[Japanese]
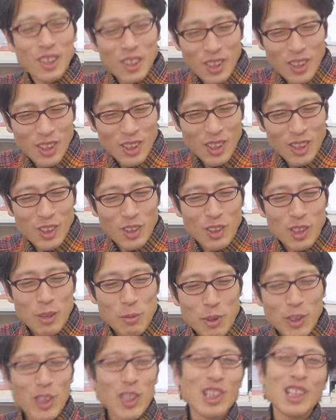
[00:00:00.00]
日本に
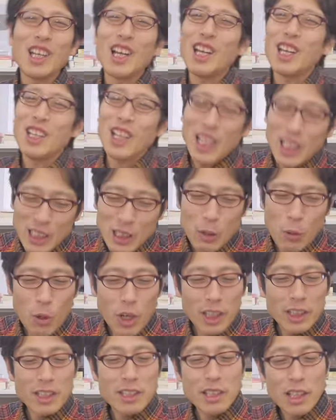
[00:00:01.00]
まだいたいなってお
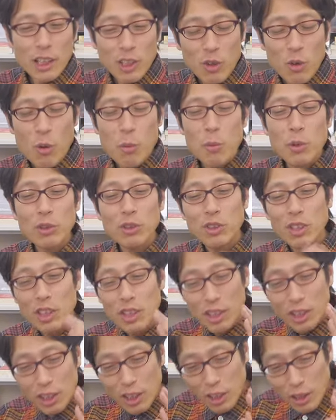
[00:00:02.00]
金さんに思って
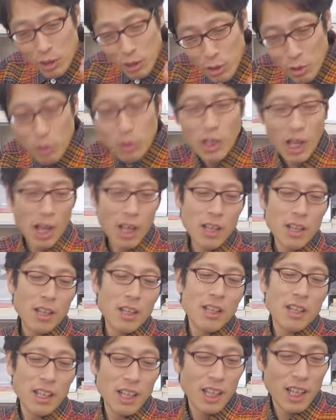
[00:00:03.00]
いただけるような
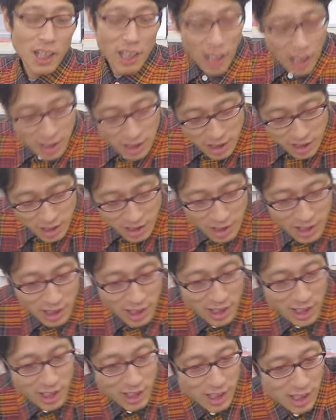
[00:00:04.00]
感じ
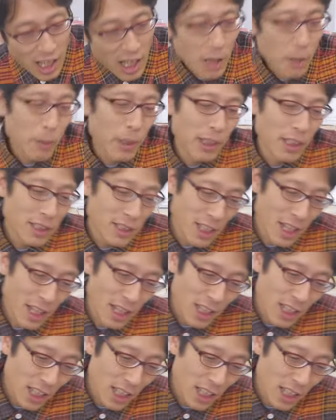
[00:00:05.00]
になればですね